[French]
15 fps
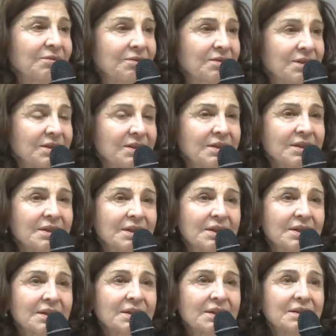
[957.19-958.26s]
On dit,
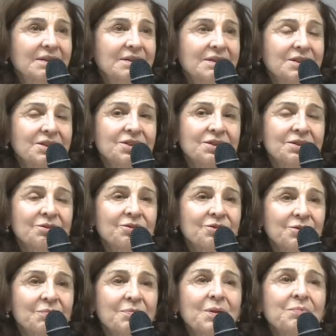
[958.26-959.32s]
ces gens ne
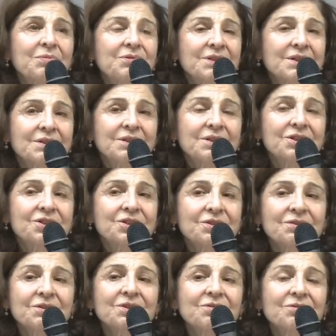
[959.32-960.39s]
sont pas plus
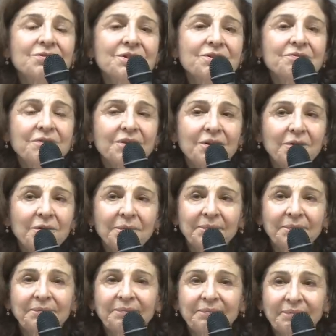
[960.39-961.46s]
intelligents, ils sont différents.
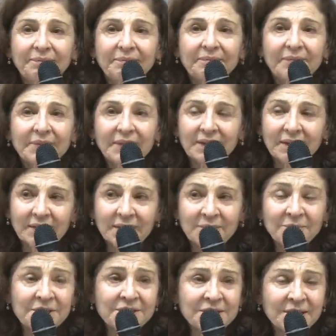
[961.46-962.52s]

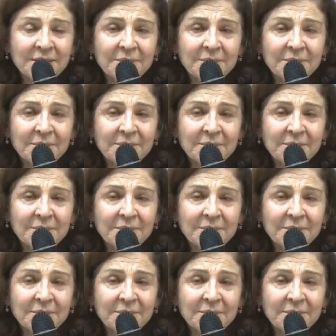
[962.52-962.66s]
Et moi, j'ai